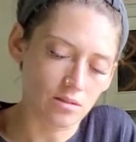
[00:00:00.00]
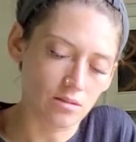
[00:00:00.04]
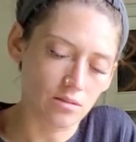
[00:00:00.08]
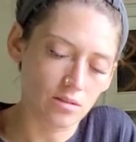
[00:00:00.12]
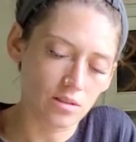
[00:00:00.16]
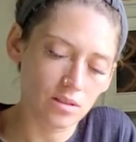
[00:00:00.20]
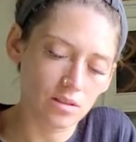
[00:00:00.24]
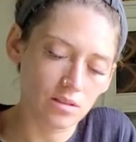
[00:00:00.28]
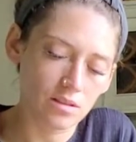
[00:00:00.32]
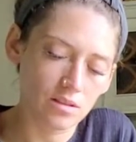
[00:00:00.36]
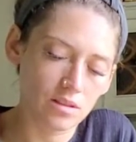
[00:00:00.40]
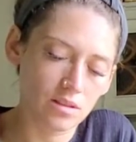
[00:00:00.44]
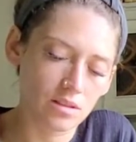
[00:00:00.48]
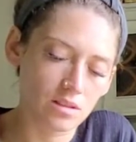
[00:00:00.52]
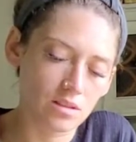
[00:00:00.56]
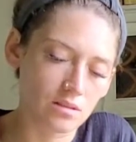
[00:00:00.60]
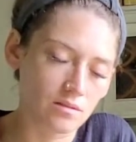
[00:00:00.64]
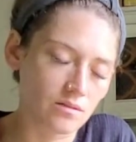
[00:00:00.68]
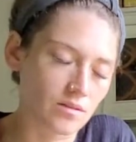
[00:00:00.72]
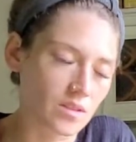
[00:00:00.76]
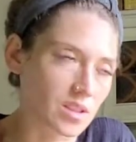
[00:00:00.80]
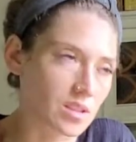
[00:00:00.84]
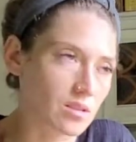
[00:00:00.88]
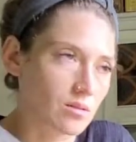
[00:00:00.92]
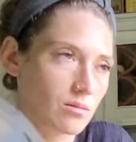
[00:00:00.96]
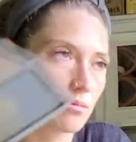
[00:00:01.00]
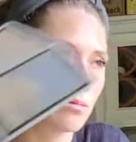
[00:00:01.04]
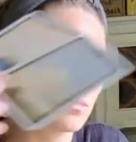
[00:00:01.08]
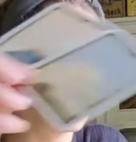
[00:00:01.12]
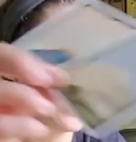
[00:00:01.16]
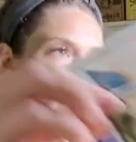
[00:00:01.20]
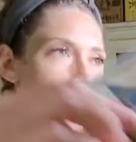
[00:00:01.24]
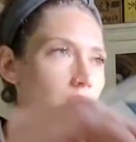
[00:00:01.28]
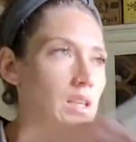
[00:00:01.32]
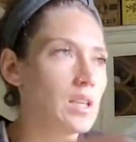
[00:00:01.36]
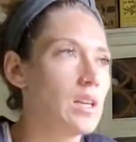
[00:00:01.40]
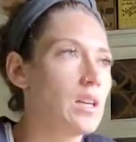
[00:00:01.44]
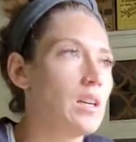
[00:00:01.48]
Euch ist hier irgendwas
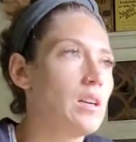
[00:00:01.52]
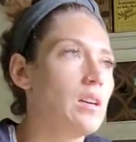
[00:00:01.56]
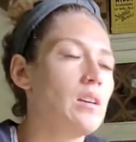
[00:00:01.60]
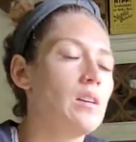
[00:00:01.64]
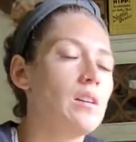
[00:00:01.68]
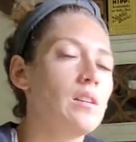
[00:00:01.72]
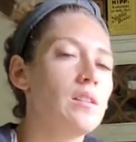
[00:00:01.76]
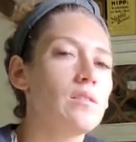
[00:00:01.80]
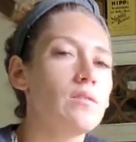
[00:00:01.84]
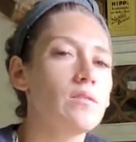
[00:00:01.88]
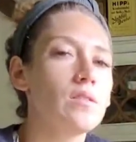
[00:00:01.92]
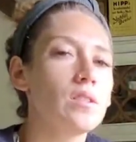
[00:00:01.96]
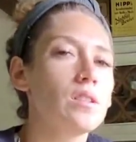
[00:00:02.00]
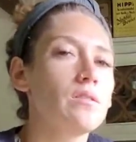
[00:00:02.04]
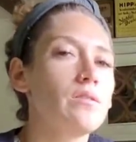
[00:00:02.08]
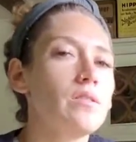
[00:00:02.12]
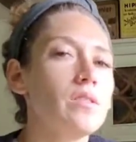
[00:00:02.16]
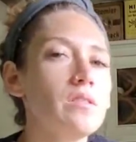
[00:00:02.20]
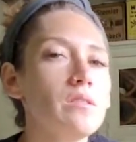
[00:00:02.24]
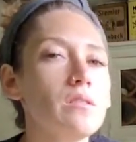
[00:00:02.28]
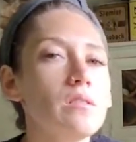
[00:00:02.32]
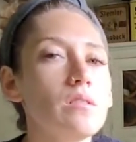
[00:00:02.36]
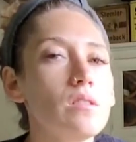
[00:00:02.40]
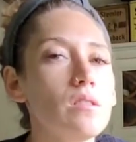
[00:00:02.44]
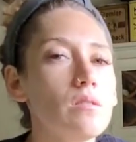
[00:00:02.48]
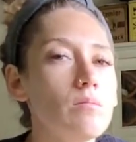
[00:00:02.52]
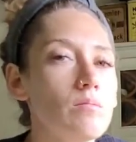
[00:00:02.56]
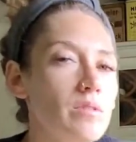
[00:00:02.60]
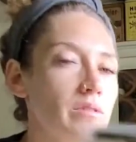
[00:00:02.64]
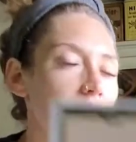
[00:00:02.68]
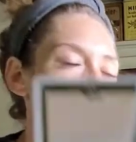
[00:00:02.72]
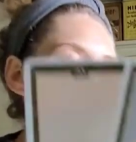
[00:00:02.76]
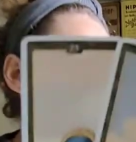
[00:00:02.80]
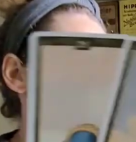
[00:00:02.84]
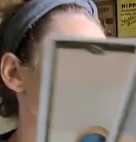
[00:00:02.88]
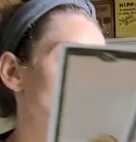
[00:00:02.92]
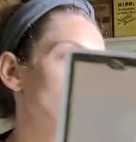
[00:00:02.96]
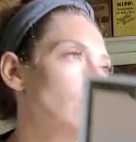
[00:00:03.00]
unklar. Entweder wisst ihr nicht mehr,
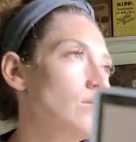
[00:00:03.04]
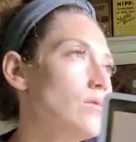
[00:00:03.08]
was ihr